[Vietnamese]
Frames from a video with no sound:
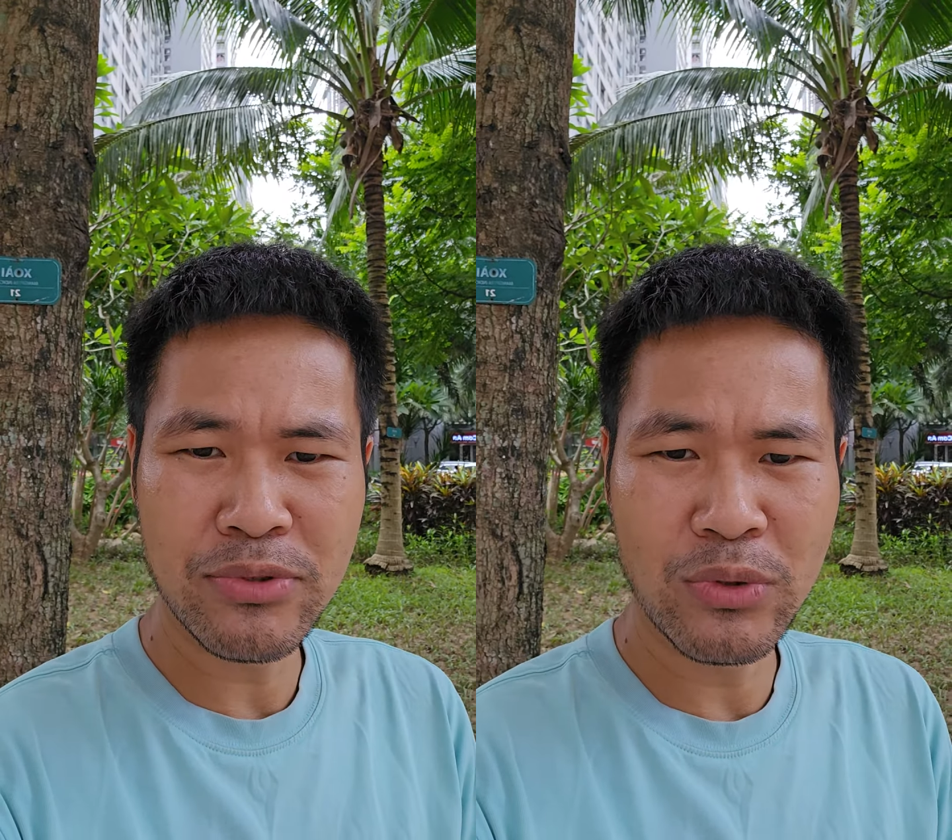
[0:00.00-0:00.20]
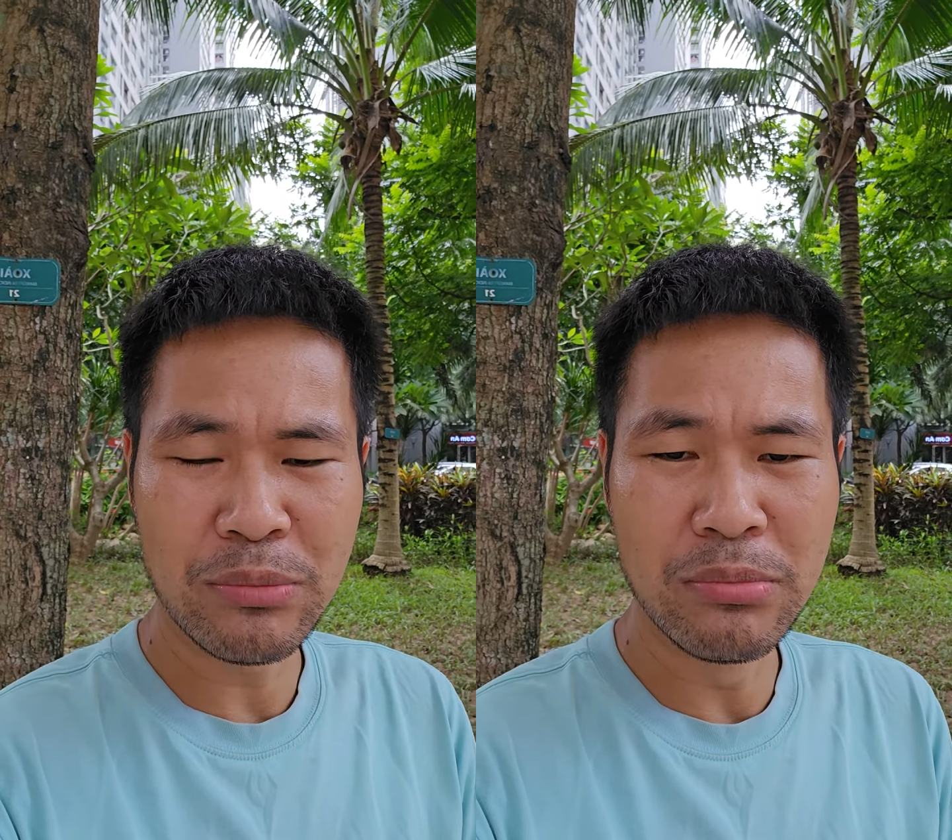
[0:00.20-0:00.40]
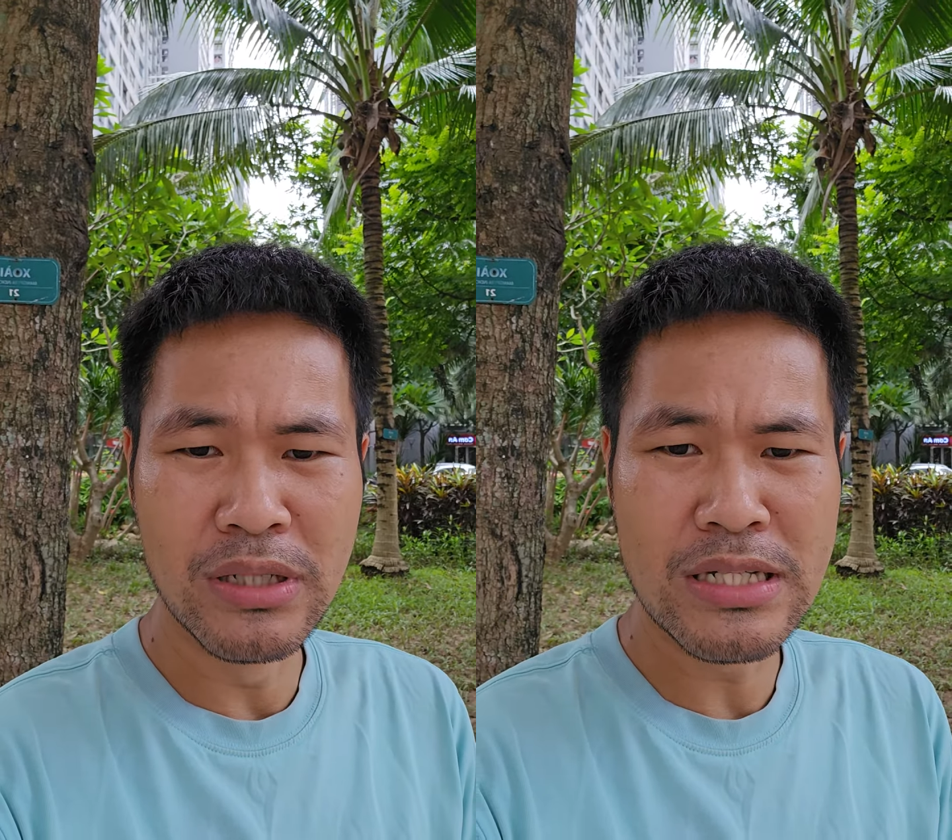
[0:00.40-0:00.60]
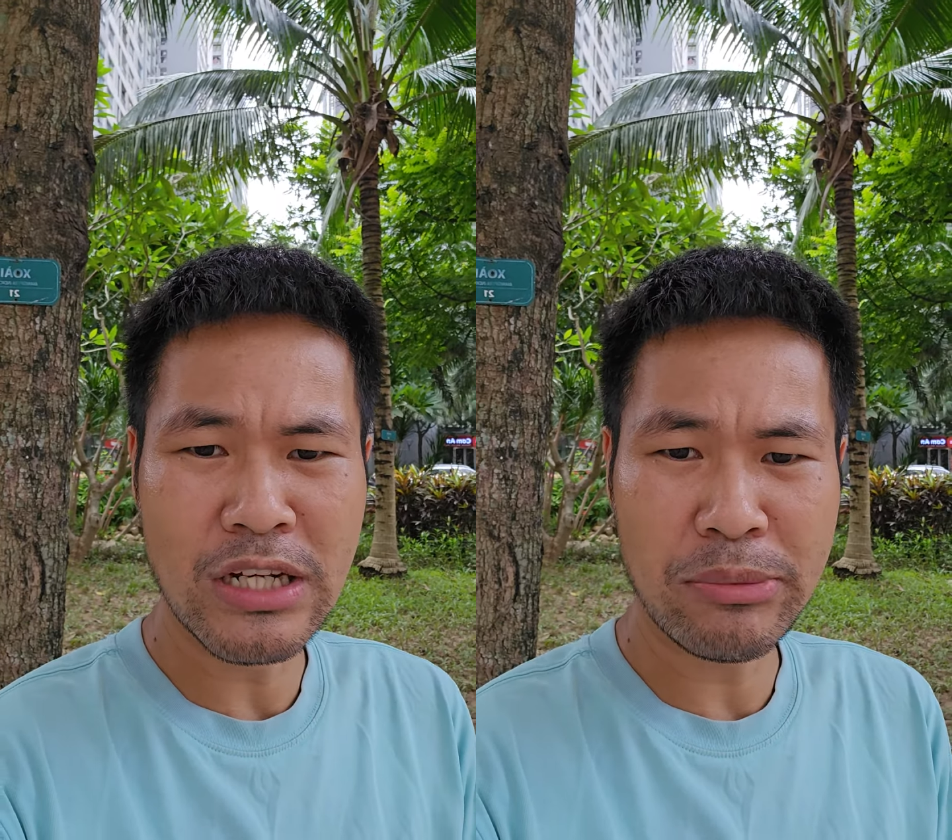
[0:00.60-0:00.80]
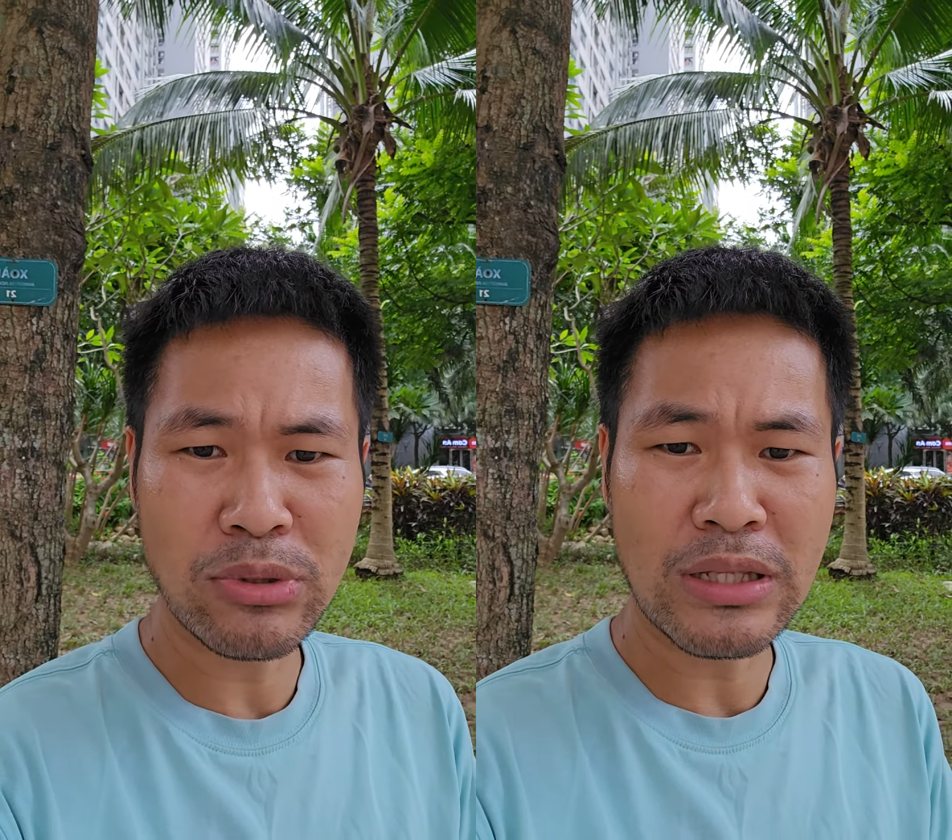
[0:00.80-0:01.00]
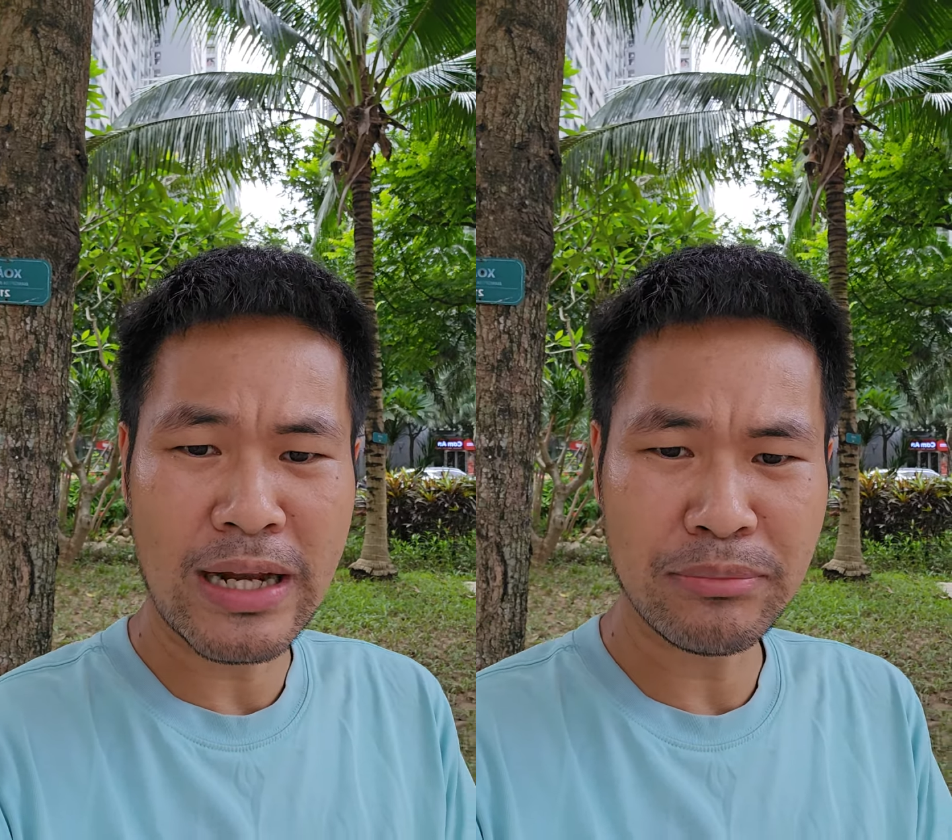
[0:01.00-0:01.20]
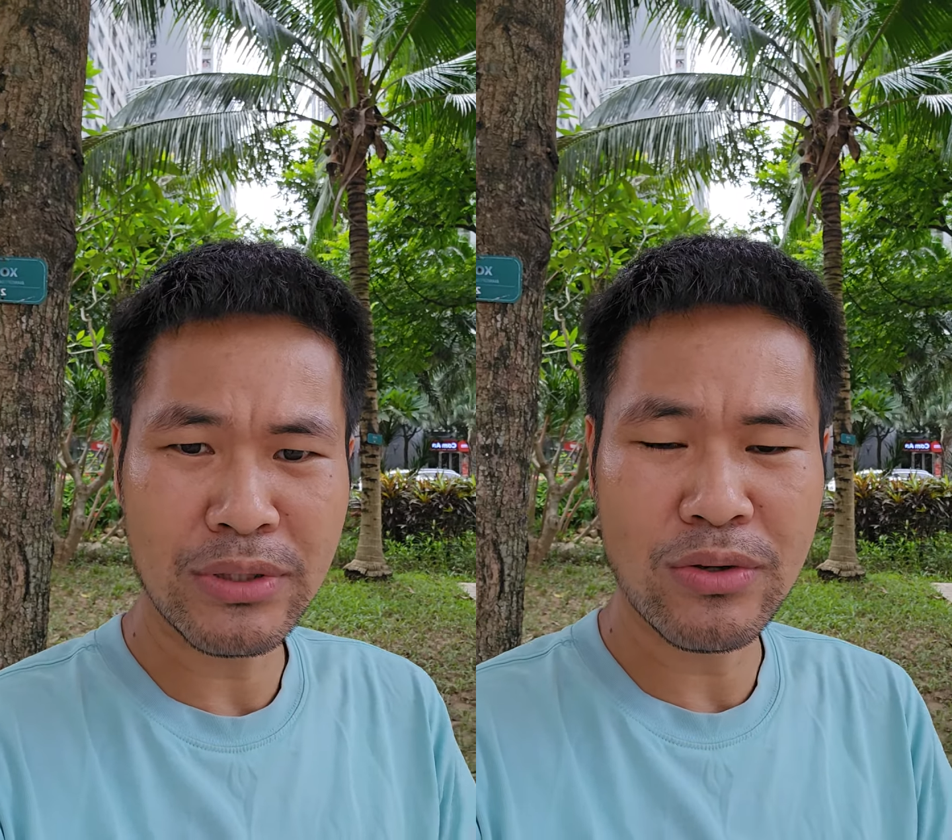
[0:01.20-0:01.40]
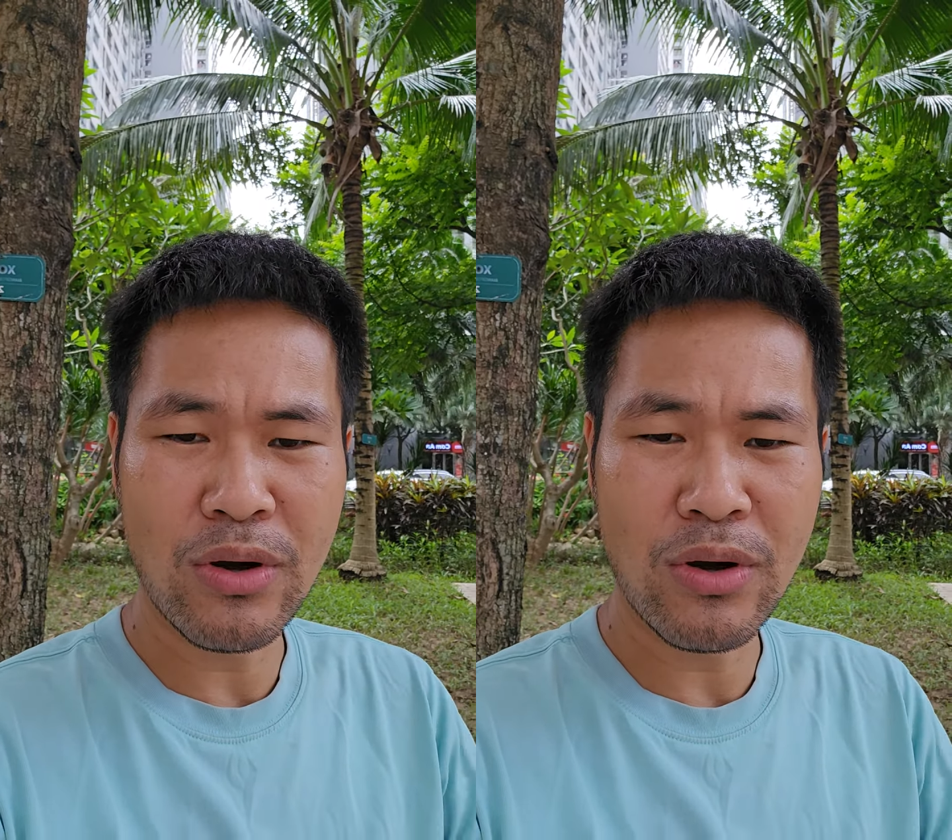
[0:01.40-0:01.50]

dụng luật mới sang ngày một tháng tám thì